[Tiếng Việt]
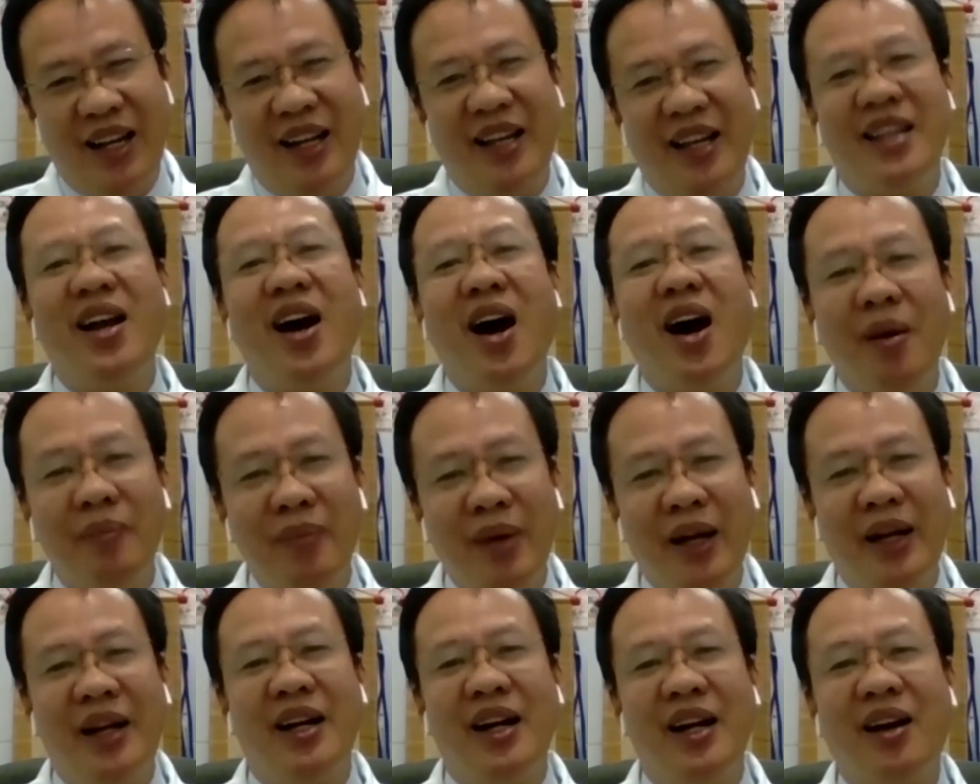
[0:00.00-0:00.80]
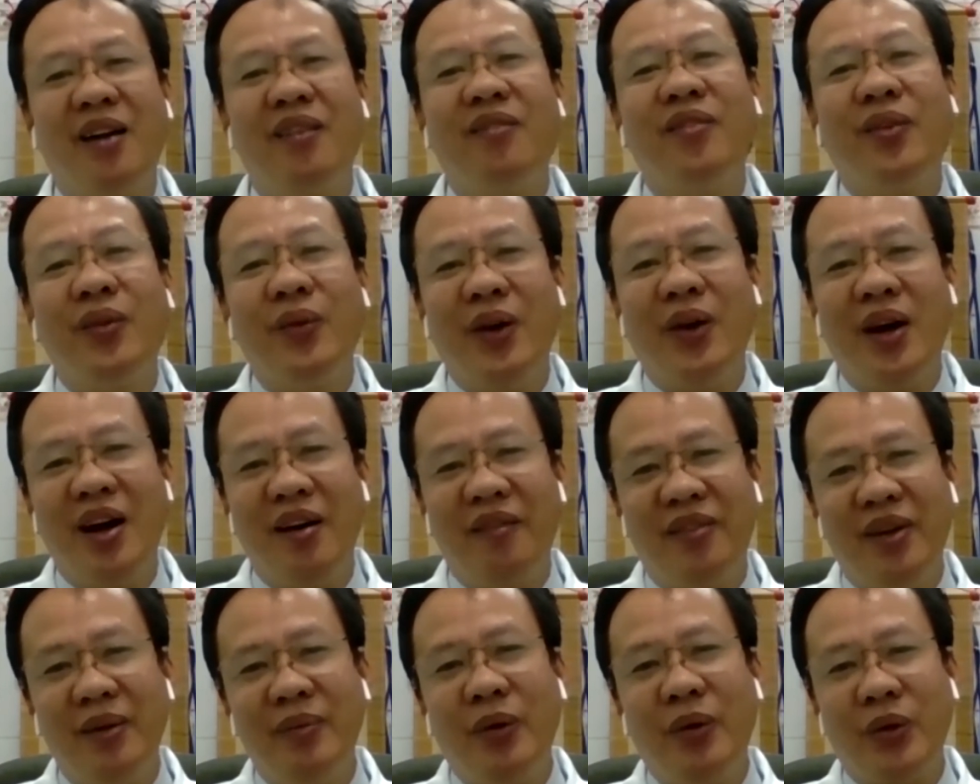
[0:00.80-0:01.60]
là do mình nó không phù
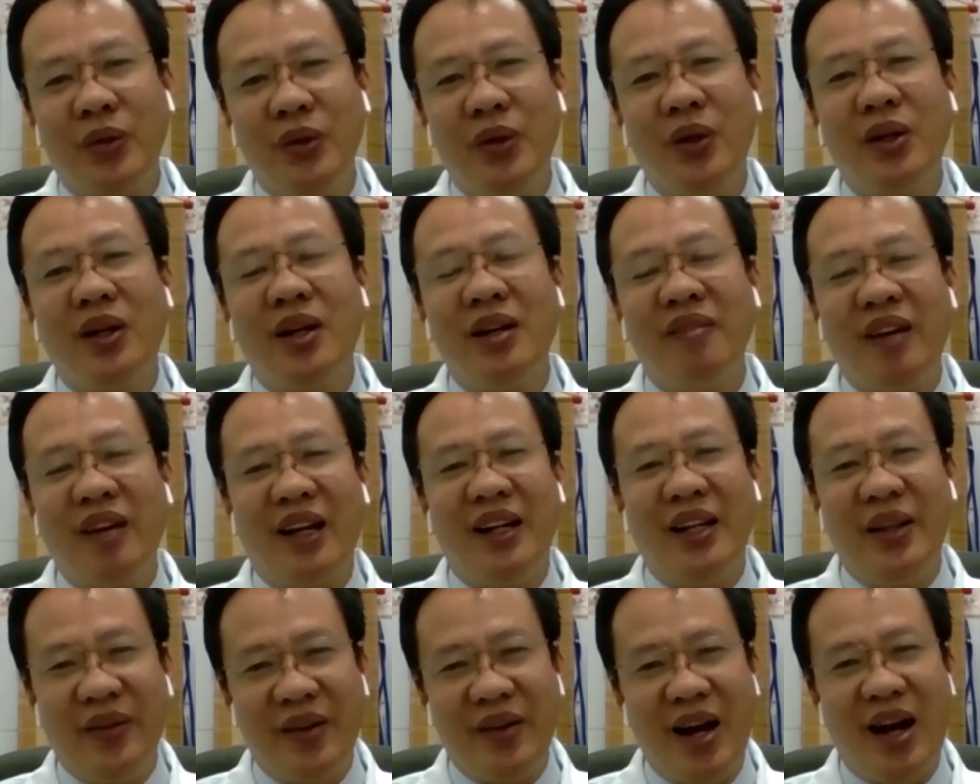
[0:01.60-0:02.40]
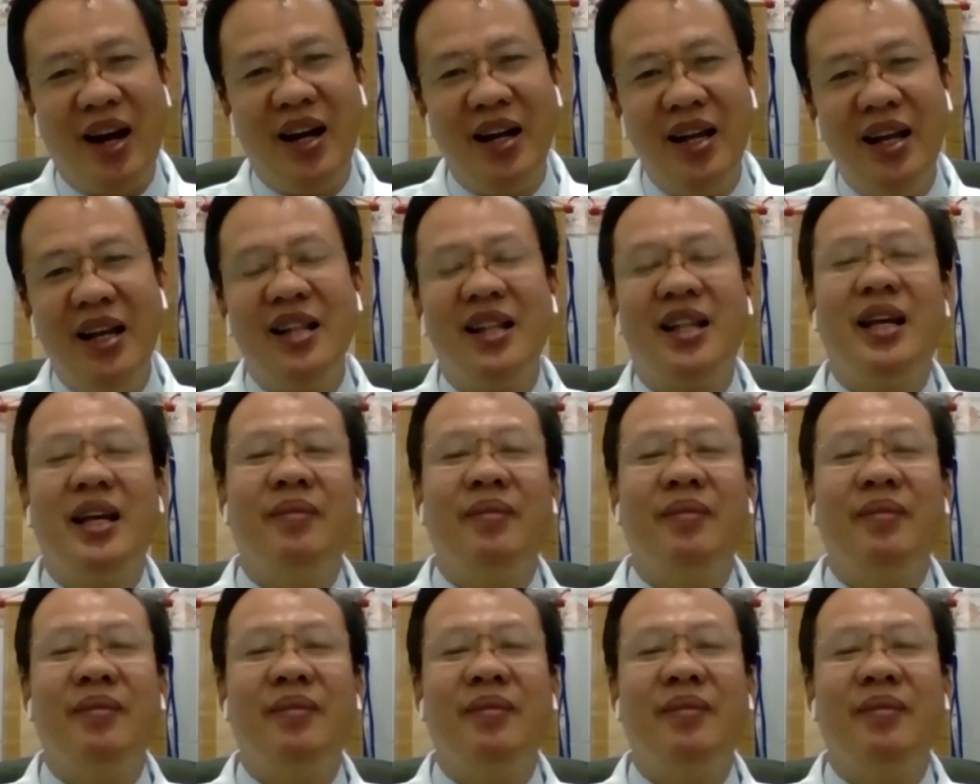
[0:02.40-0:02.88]
hợp với một số cái vật liệu đó